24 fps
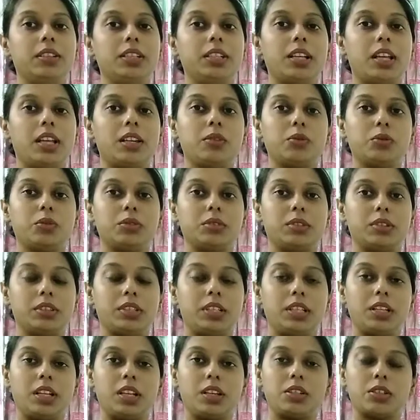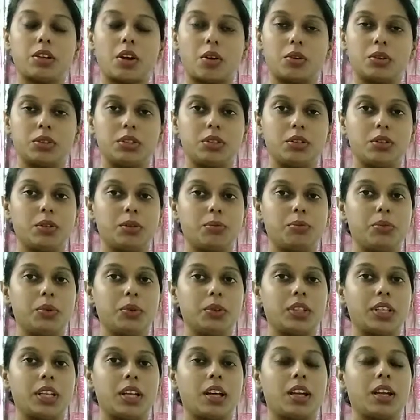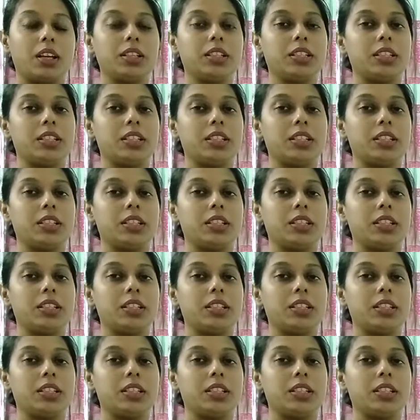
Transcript: ঋণের ঋণের সহজলভ্যতা